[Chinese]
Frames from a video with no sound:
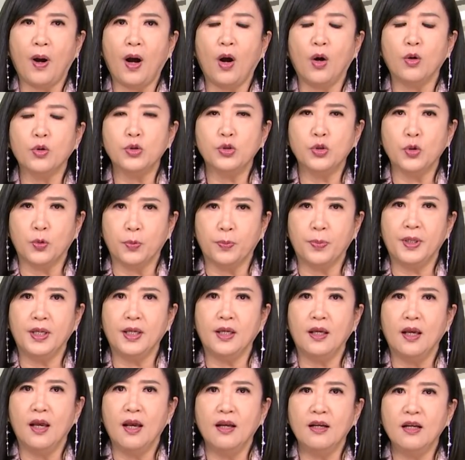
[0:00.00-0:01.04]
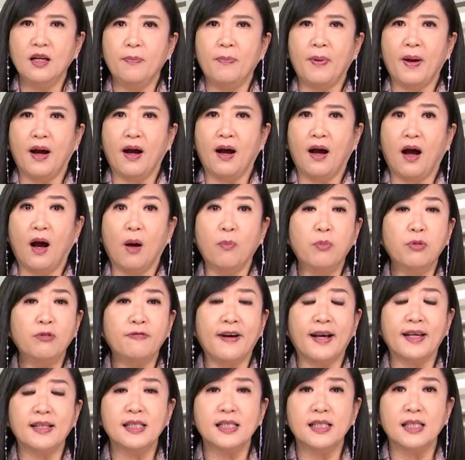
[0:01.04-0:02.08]
炮重批日本毫不
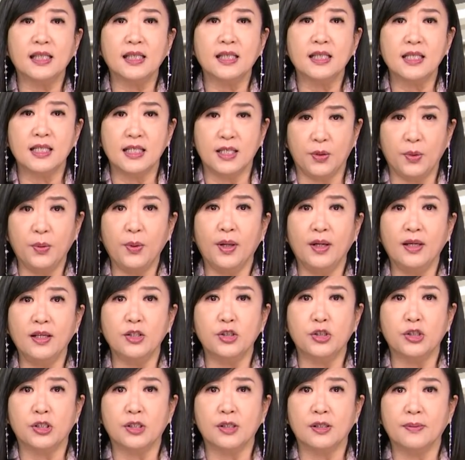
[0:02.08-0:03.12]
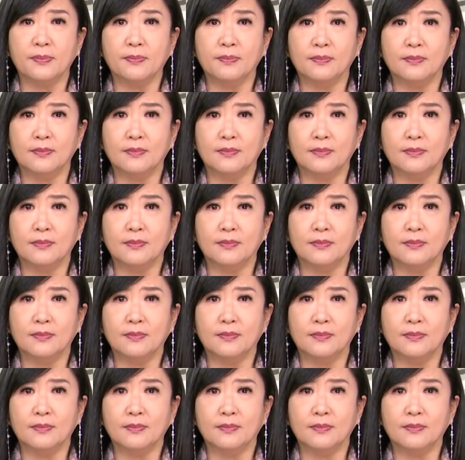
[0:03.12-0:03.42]
反省侵略历史。